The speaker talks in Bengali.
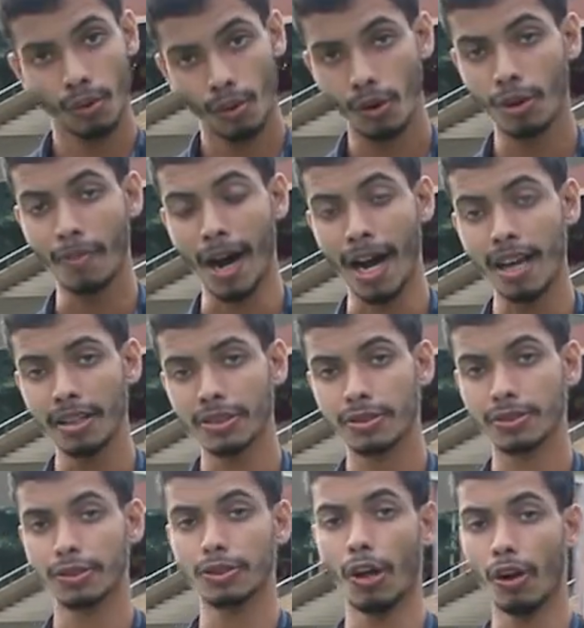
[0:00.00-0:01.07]
করবা
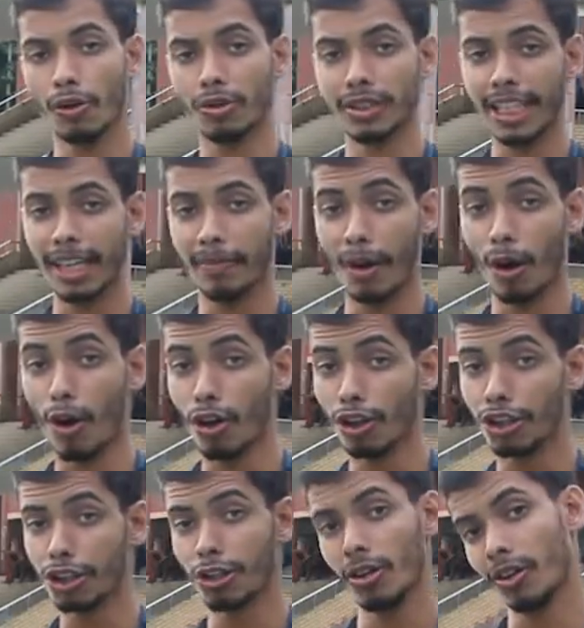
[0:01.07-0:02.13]
তখন দেখবা
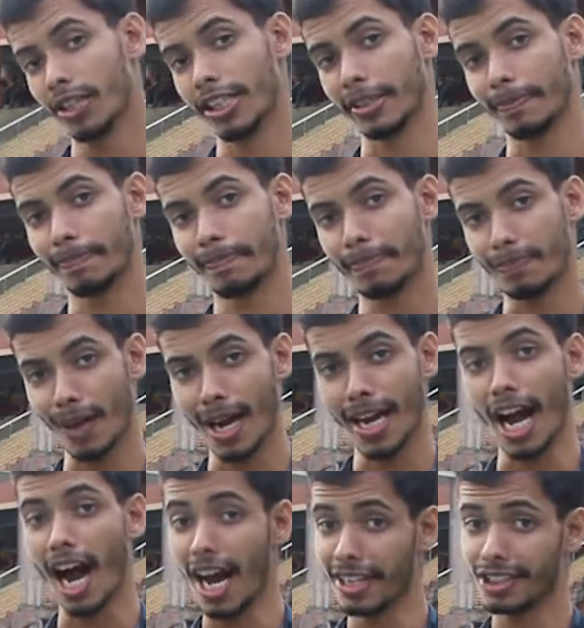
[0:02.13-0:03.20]
অনুশীলনীর প্রায়
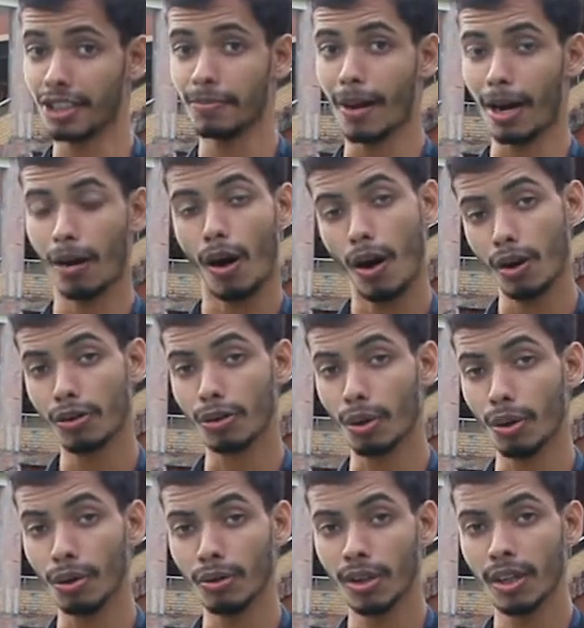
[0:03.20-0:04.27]
আশি ভাগ অঙ্ক
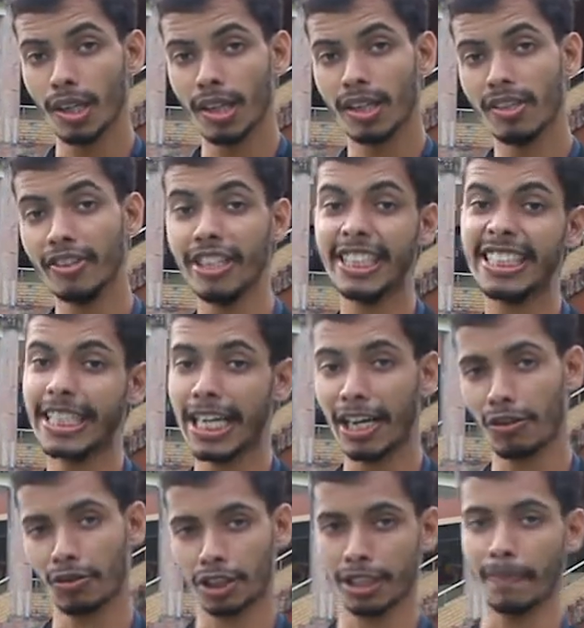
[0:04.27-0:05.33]
নিজেরাই
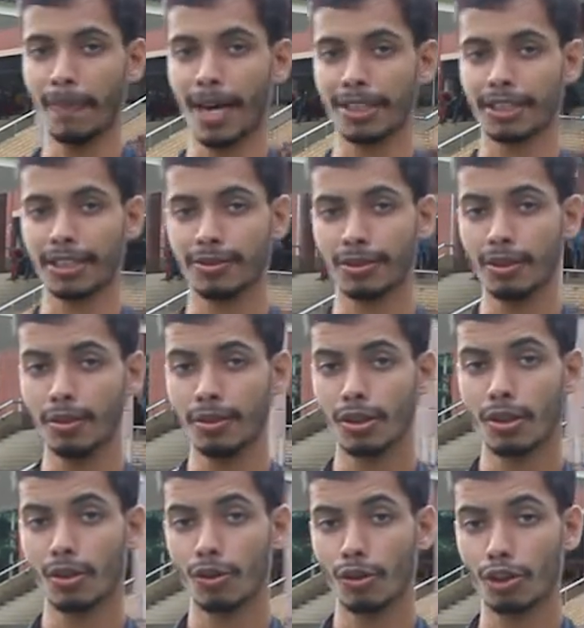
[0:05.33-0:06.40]
করতে পারতেছ
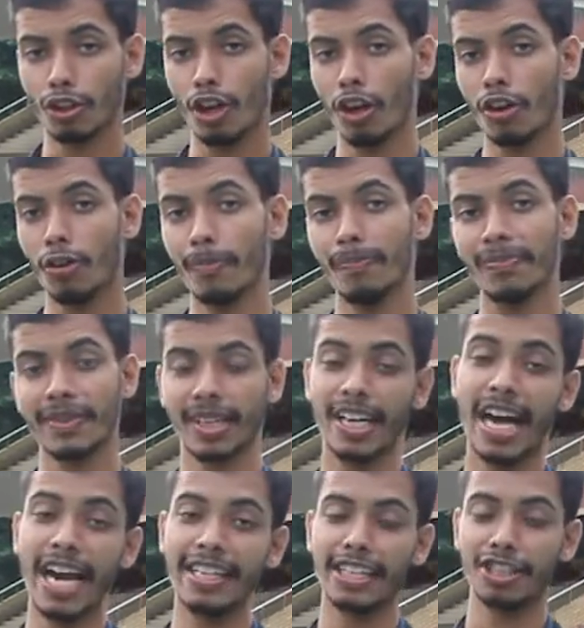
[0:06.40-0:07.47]
কোনো রকম
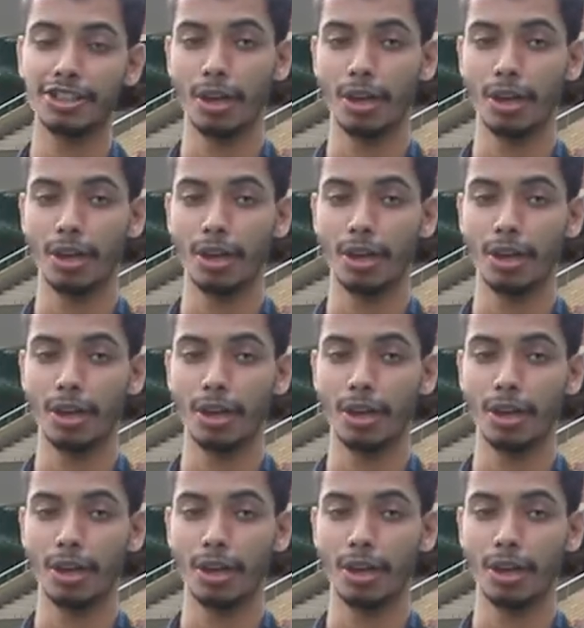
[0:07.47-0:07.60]
গাইডের